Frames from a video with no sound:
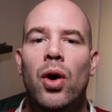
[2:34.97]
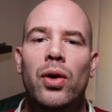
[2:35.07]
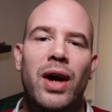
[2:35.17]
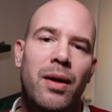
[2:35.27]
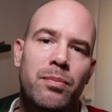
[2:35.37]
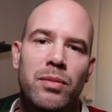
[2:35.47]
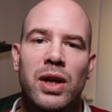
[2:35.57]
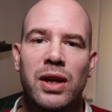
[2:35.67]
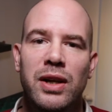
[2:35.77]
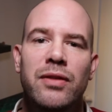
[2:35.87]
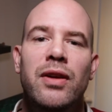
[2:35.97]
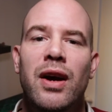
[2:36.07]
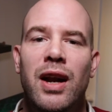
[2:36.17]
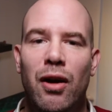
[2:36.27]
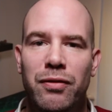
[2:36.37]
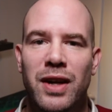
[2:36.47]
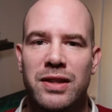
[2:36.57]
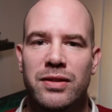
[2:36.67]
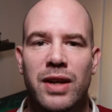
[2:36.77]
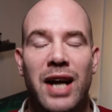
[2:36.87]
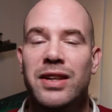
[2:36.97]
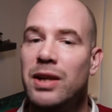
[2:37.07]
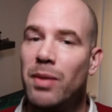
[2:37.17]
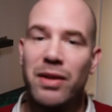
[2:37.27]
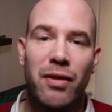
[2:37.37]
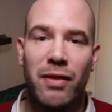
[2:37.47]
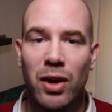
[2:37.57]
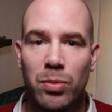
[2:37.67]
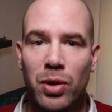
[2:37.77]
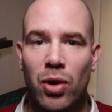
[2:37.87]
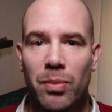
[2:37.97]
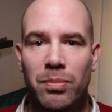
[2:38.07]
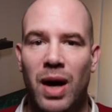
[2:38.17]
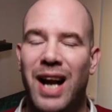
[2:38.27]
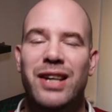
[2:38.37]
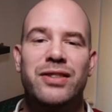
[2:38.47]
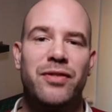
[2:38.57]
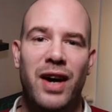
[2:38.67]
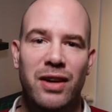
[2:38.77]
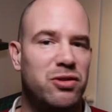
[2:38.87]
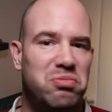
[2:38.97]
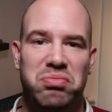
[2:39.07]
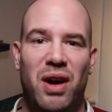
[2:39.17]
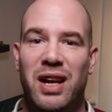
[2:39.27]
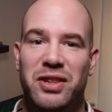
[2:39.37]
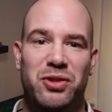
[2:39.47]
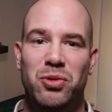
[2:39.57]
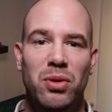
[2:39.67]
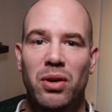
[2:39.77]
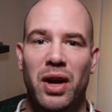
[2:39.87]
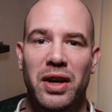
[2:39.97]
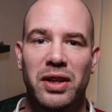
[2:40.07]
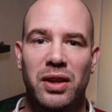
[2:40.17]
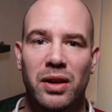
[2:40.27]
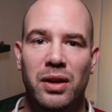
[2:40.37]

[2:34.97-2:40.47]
und haben ihn laufen lassen. Er hat nicht mal eine Verwarnung bekommen. Alles war alles cool, oder nicht?